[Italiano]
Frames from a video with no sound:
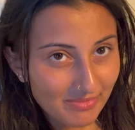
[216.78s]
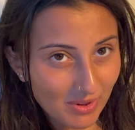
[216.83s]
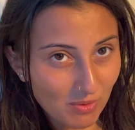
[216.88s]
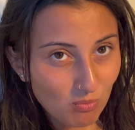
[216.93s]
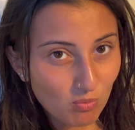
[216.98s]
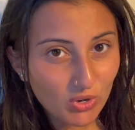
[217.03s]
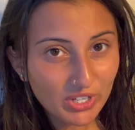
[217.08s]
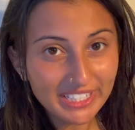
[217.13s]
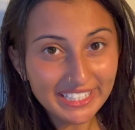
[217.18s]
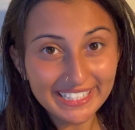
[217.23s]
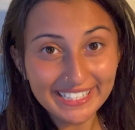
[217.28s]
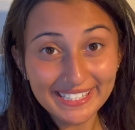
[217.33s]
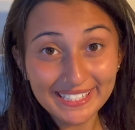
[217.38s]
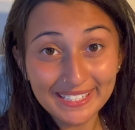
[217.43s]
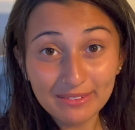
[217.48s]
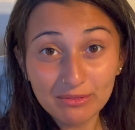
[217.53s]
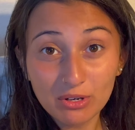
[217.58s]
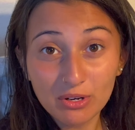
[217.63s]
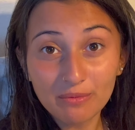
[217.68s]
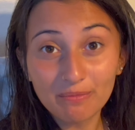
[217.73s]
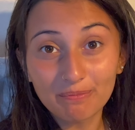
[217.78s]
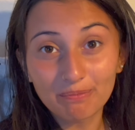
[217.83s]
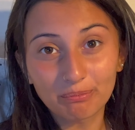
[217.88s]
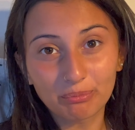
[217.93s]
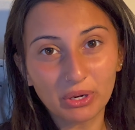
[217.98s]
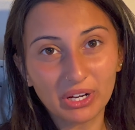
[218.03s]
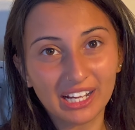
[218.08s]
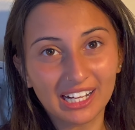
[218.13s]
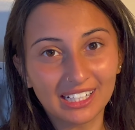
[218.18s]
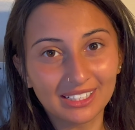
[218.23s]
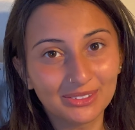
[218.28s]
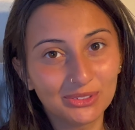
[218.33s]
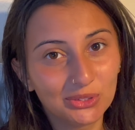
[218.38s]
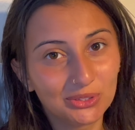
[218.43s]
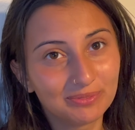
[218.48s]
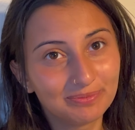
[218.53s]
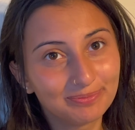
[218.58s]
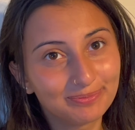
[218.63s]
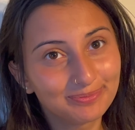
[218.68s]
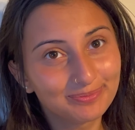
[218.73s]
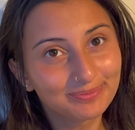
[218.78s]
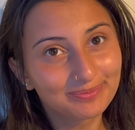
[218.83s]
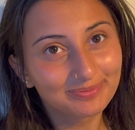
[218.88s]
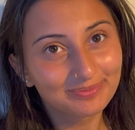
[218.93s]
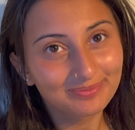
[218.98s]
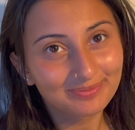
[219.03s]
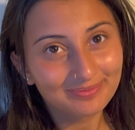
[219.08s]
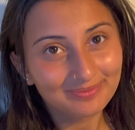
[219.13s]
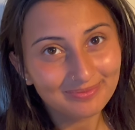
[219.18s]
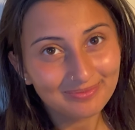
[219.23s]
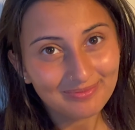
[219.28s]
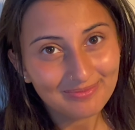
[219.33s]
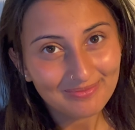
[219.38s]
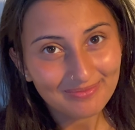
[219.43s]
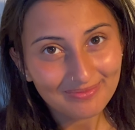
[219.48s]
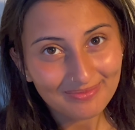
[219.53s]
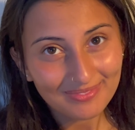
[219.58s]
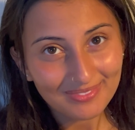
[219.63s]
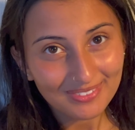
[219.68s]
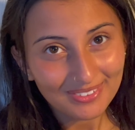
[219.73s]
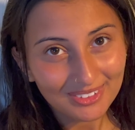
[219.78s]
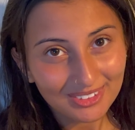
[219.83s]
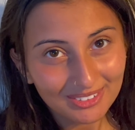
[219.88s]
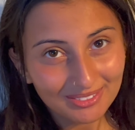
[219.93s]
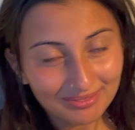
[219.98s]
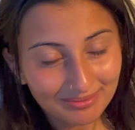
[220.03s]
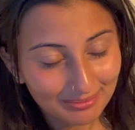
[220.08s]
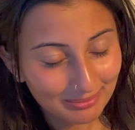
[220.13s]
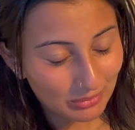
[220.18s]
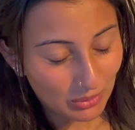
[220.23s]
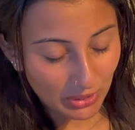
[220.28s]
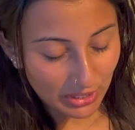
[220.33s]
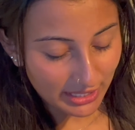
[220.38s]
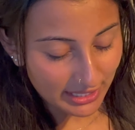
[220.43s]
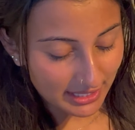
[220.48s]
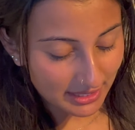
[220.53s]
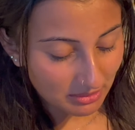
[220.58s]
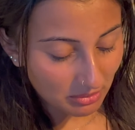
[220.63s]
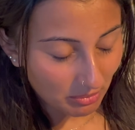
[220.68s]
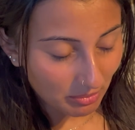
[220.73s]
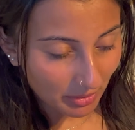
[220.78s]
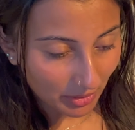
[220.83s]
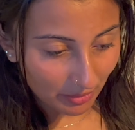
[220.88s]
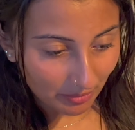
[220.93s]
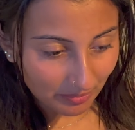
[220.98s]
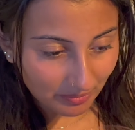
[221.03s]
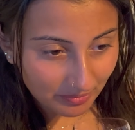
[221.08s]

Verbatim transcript: Buonissimo, un po' caldo. È vero, però... Oui. Buonissimo, però.